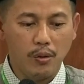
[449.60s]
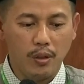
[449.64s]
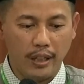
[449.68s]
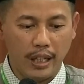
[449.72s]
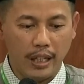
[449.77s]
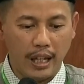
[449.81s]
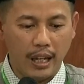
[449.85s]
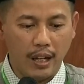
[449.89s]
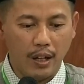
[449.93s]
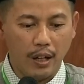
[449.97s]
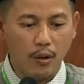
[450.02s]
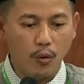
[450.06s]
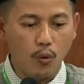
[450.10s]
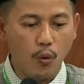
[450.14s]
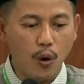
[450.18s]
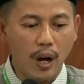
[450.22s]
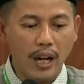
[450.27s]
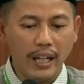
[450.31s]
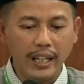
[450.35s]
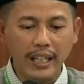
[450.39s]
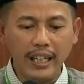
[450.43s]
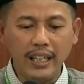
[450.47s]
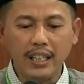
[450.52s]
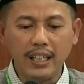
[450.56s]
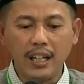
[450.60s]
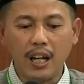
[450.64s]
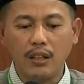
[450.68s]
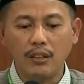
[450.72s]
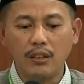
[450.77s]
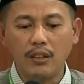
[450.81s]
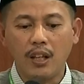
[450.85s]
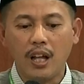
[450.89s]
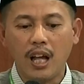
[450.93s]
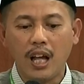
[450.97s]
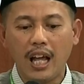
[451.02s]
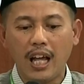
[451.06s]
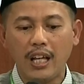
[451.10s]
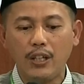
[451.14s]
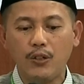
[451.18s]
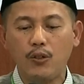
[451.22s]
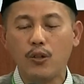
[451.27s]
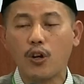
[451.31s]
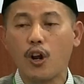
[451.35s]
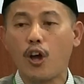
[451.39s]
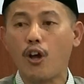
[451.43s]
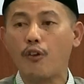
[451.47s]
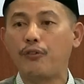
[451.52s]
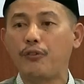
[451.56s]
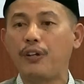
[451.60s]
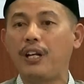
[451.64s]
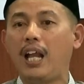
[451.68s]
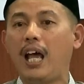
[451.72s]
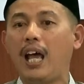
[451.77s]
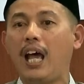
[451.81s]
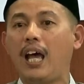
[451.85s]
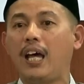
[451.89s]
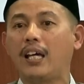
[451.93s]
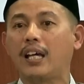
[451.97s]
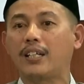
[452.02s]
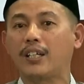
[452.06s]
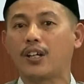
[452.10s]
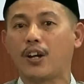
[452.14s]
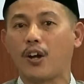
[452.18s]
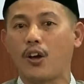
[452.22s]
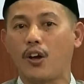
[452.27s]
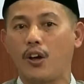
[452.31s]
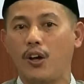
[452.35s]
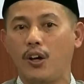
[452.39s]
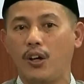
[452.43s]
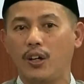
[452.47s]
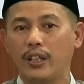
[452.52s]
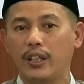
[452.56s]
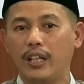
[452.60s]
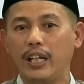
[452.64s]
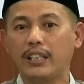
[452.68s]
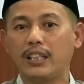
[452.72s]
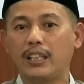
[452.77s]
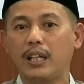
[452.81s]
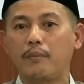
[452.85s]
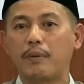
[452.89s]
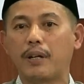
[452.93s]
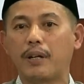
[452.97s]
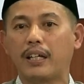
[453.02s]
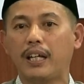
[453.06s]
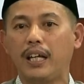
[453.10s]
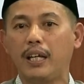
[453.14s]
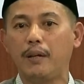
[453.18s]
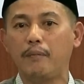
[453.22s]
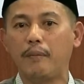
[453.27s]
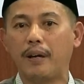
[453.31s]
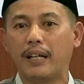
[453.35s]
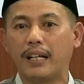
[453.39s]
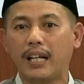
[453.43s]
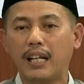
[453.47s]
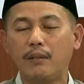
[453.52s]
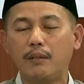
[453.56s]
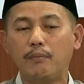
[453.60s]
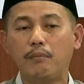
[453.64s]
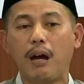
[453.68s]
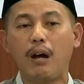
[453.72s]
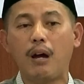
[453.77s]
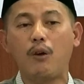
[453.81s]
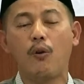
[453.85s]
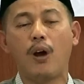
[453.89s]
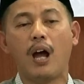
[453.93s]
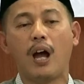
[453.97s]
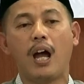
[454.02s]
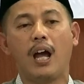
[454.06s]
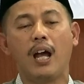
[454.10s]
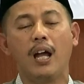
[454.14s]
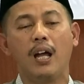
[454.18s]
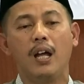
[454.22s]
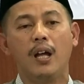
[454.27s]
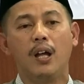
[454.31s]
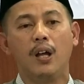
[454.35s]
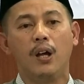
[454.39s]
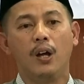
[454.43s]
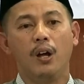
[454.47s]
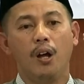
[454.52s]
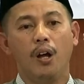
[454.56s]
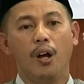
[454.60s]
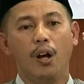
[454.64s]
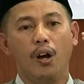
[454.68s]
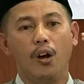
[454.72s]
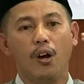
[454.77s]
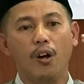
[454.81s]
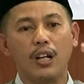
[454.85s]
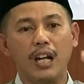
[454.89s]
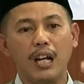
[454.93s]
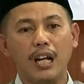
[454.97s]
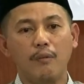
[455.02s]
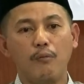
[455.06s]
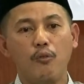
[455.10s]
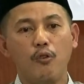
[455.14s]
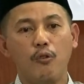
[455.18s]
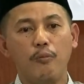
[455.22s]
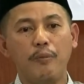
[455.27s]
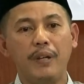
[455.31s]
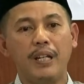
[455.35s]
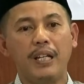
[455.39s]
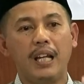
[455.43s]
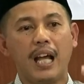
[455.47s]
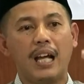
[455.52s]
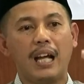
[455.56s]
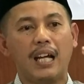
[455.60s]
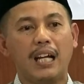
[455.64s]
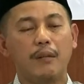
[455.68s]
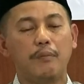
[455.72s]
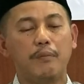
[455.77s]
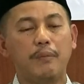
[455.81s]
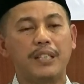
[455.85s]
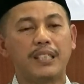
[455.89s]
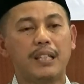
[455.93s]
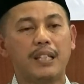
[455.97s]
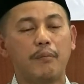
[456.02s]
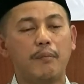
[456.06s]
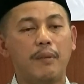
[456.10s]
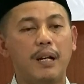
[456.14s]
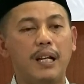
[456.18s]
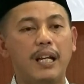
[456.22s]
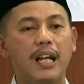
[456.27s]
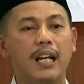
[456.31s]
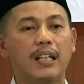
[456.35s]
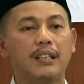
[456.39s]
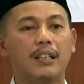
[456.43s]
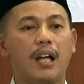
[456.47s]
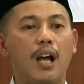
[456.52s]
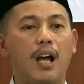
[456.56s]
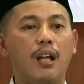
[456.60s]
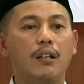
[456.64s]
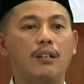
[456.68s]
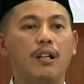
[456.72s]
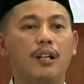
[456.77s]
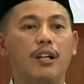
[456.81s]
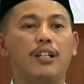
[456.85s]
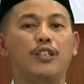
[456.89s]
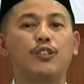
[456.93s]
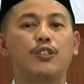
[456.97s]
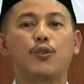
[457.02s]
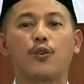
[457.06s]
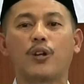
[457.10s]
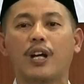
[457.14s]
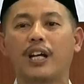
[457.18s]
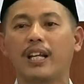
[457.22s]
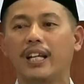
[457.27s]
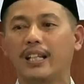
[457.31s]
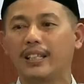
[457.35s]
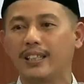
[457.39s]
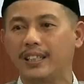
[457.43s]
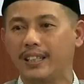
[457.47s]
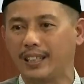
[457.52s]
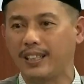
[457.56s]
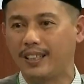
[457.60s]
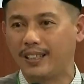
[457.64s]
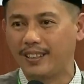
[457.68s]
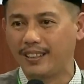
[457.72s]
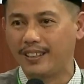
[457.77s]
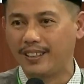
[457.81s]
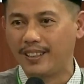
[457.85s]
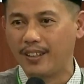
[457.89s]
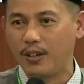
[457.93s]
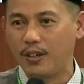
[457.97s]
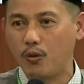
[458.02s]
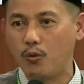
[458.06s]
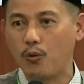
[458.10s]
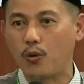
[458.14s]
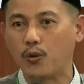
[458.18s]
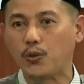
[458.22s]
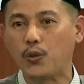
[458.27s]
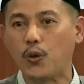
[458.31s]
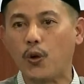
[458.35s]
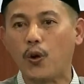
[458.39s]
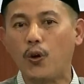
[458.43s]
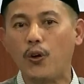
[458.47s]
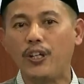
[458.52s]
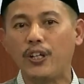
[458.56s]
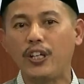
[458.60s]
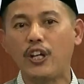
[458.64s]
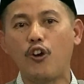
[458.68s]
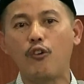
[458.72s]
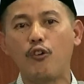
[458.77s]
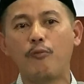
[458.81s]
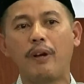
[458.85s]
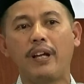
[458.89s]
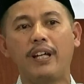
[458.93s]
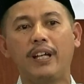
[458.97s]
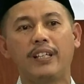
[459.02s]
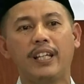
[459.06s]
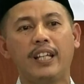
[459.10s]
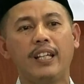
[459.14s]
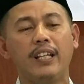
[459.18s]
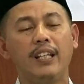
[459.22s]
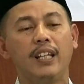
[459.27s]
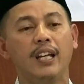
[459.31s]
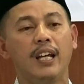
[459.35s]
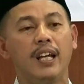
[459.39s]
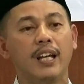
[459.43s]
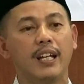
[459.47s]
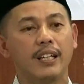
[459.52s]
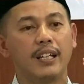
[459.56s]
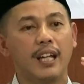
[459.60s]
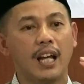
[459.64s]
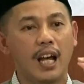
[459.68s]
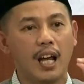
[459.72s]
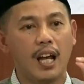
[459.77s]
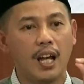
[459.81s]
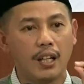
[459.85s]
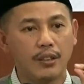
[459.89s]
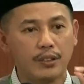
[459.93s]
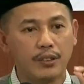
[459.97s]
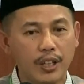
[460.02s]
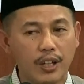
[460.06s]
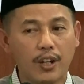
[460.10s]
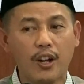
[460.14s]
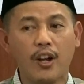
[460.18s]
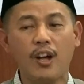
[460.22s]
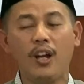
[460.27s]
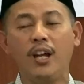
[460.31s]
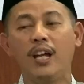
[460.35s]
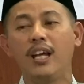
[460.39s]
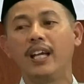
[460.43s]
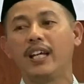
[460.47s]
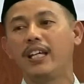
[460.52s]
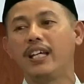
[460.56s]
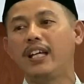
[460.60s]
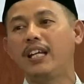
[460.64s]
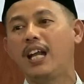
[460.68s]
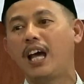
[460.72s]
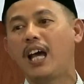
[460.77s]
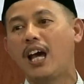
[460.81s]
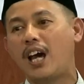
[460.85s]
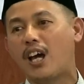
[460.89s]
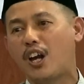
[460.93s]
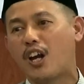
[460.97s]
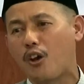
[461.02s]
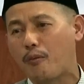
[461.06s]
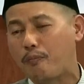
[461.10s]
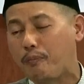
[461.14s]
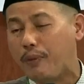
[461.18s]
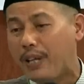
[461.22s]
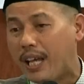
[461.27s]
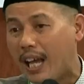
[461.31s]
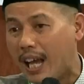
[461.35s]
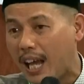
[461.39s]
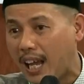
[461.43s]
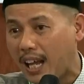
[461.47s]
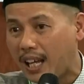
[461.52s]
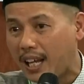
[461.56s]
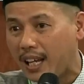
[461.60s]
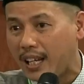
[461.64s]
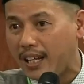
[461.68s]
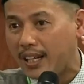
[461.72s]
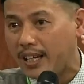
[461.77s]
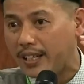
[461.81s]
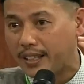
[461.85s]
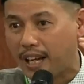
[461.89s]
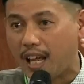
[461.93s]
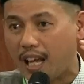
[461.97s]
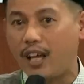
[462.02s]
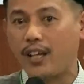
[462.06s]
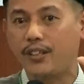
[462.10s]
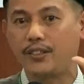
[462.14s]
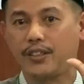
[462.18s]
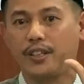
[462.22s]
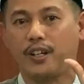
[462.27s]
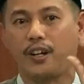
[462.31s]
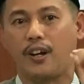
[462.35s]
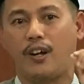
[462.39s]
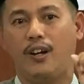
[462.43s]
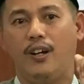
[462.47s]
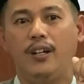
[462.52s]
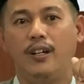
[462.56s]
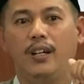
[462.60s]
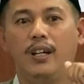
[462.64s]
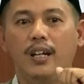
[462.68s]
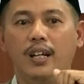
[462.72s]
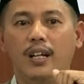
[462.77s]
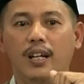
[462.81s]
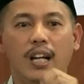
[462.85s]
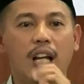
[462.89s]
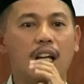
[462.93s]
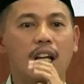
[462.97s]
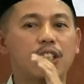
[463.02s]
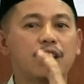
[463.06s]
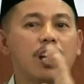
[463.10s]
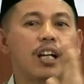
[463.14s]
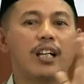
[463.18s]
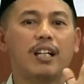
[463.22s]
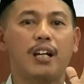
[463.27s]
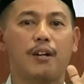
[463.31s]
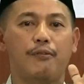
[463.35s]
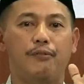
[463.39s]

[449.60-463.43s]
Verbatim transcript: ya wa innallaha yura fil akhirah. Kita berkeimanan bahwa orang mukmin akan bisa melihat Allah di surga nanti. Wujuh yaumaidin nadhirah ila rabbiha nadhirah. La syakka